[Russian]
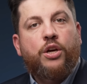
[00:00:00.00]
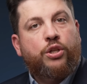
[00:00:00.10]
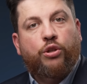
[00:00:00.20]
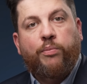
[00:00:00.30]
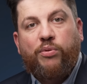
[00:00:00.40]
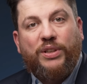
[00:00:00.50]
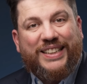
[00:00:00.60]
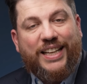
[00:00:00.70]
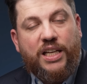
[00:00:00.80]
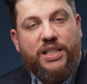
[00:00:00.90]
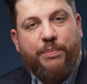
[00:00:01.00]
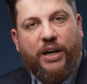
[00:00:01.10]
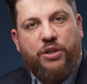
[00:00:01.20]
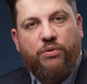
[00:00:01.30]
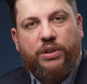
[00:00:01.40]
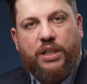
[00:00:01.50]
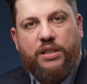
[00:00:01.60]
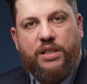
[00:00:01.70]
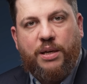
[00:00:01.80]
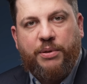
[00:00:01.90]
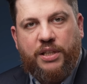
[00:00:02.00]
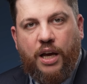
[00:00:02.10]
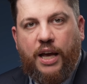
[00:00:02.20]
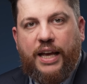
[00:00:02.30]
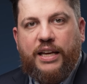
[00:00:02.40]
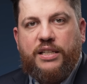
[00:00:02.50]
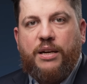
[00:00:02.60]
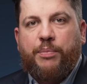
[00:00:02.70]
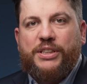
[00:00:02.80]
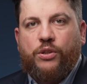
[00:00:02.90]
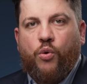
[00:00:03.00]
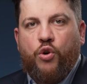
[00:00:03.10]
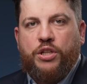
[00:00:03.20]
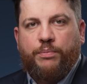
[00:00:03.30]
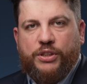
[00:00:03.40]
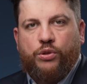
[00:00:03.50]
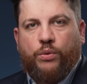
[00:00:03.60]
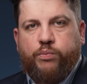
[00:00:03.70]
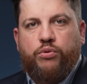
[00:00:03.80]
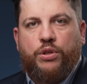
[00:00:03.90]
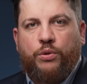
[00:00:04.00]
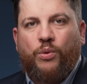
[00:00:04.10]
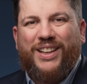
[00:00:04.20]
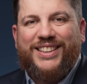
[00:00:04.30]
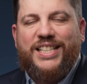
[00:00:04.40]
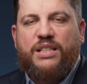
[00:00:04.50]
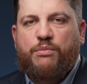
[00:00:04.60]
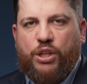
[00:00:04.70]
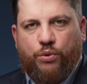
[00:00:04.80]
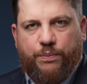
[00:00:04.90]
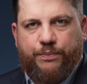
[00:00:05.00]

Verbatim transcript: Что будет, спрашивают нас на Западе, если Пригожин придет Путину на смену?